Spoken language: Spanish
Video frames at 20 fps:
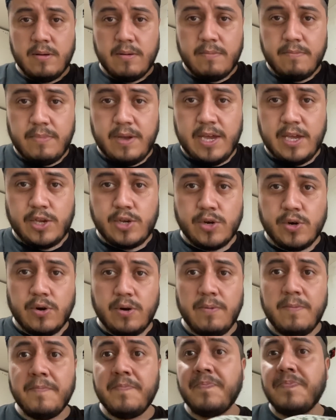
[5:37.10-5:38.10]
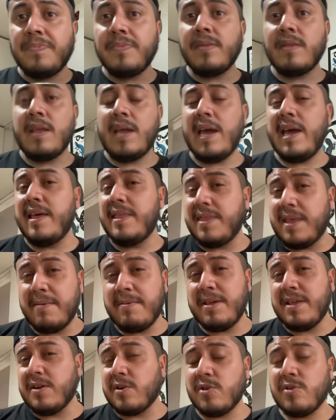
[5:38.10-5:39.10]
bicho que
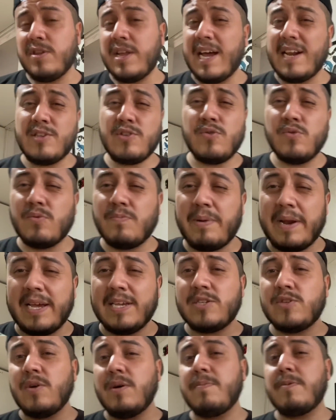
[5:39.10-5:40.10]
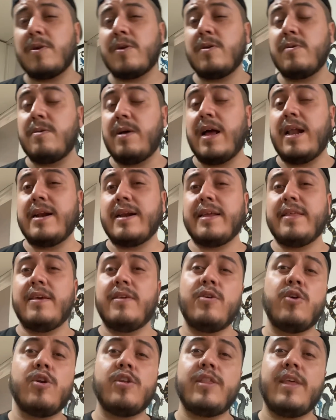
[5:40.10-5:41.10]
debe de rondar su precio
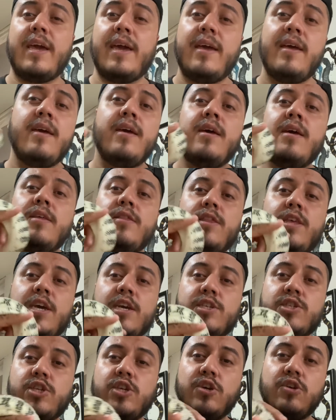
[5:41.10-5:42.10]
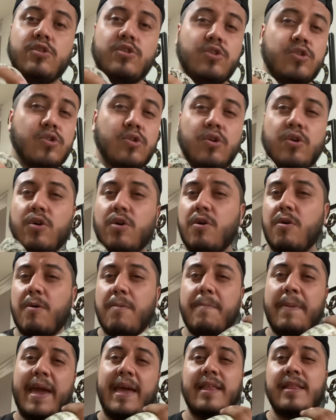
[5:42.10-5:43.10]
alrededor de
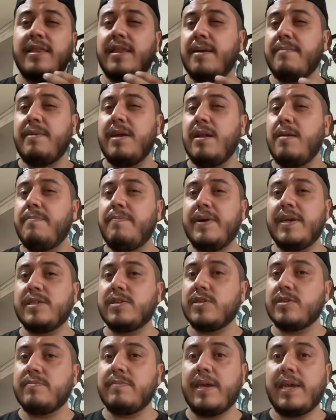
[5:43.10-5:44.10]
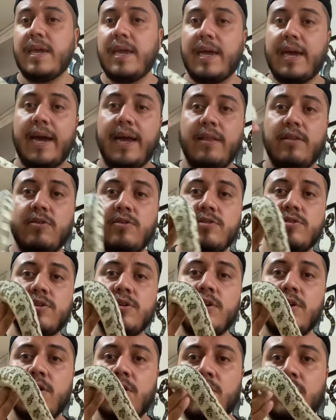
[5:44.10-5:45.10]
18, 20 mil pesos mexicanos,
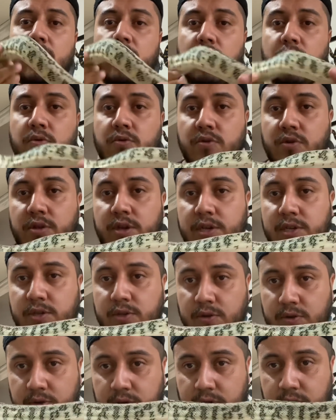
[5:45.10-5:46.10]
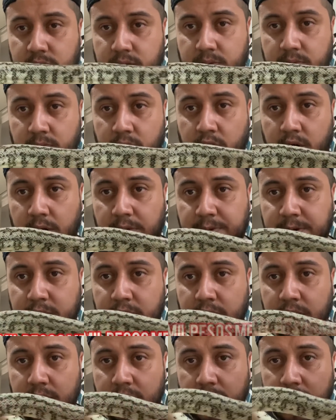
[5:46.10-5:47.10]
uno de estos morbs.
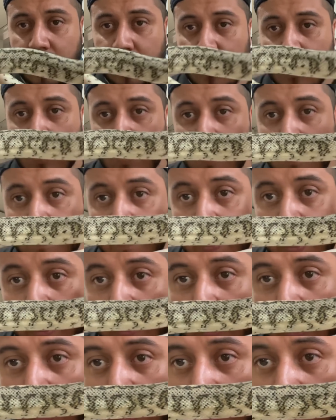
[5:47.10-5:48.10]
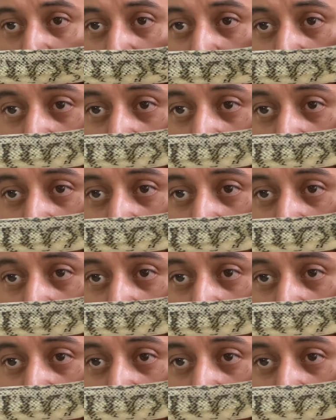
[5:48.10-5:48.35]
pero